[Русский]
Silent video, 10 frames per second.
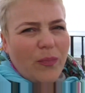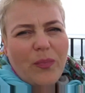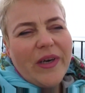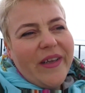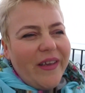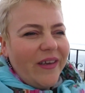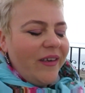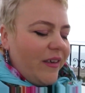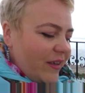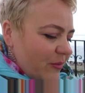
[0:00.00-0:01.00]

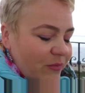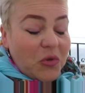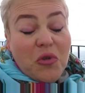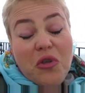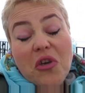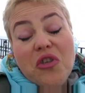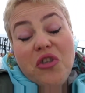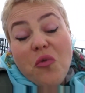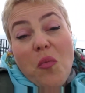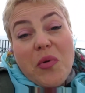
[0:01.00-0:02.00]
проехали. Ну, я же
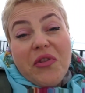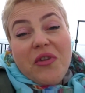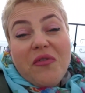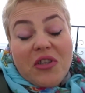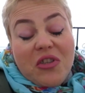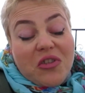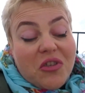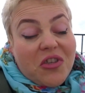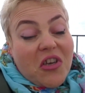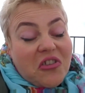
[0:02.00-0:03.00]
и опытный
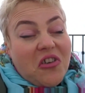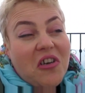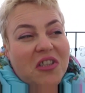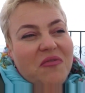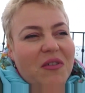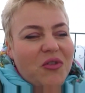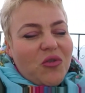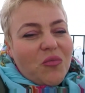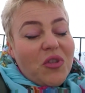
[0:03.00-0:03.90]
водитель, я же ас во всем.